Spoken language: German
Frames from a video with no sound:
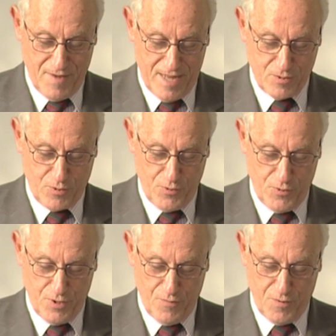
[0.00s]
waren
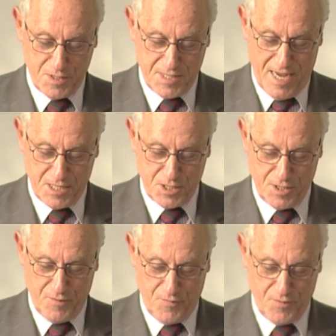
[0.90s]
Gründer von
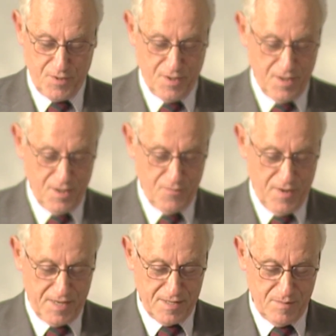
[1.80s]
Zeitschriften,
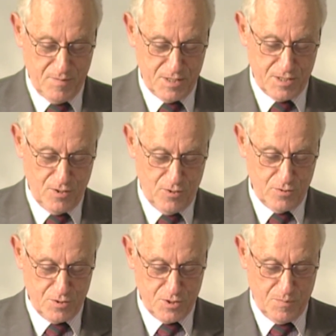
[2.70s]
welche die
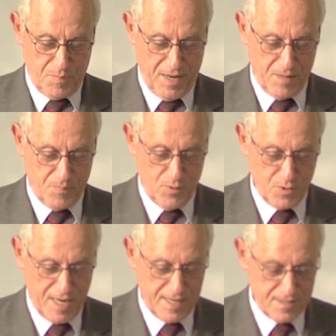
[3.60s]
Mission zum
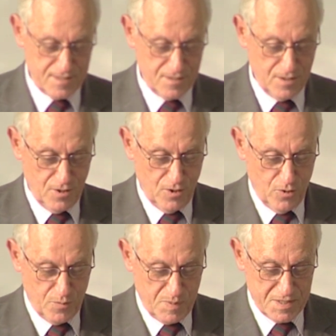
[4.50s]
Brennpunkt hatten
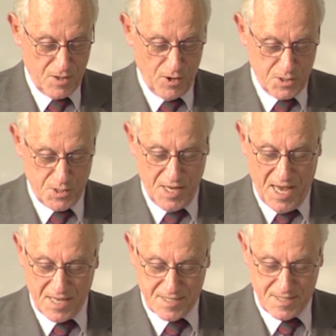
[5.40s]
und bis heute
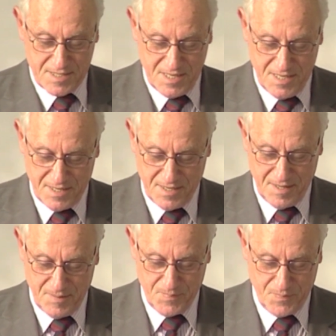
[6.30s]

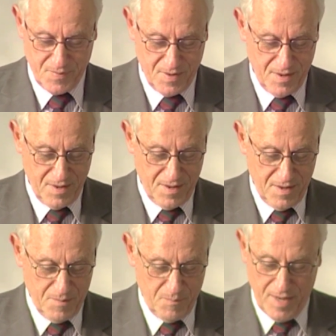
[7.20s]
existieren.
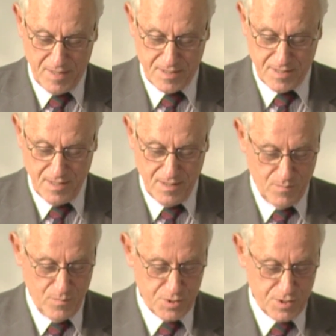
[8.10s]
Menze
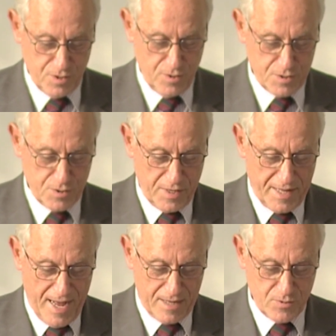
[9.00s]
musste
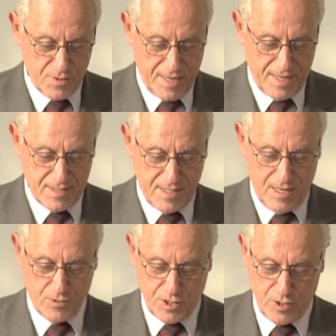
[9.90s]
1938
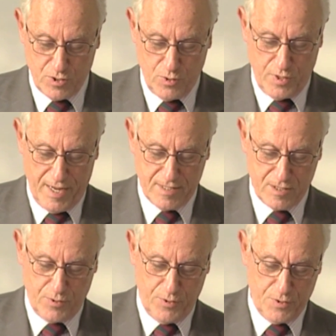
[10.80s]
aus
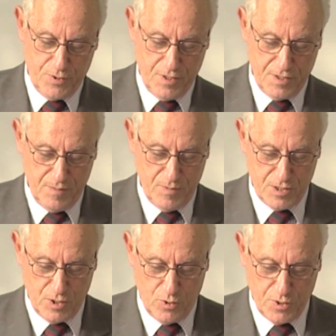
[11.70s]
Gesundheitsgründen die
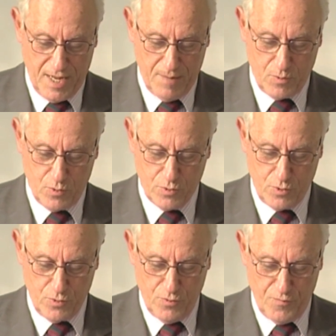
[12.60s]
Mission am
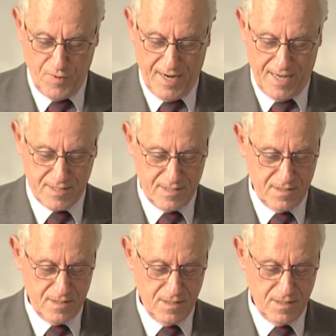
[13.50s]
Kururu verlassen.